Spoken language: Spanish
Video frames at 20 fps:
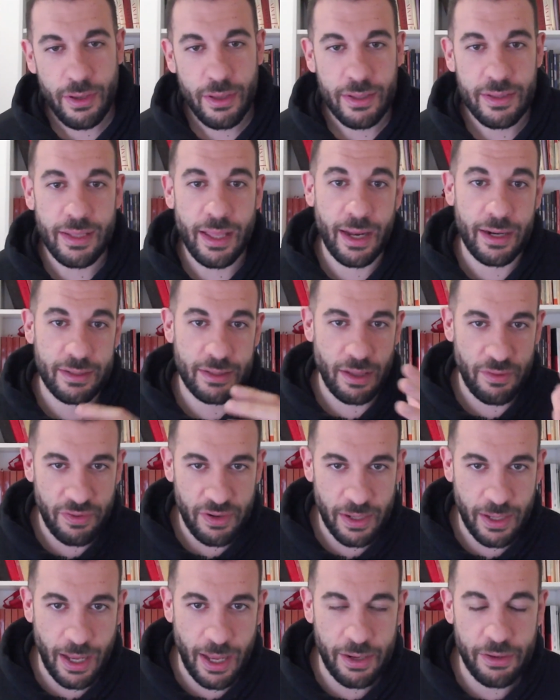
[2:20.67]
de arte
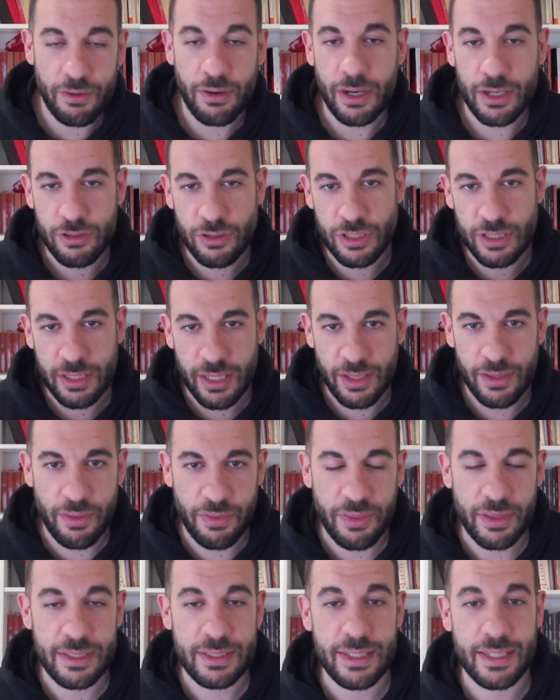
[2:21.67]
africano, las cosas que
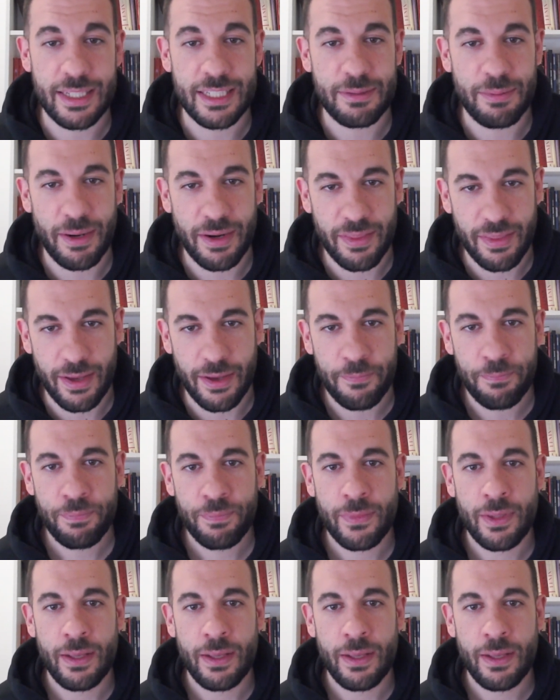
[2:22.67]
dice, y sí que es verdad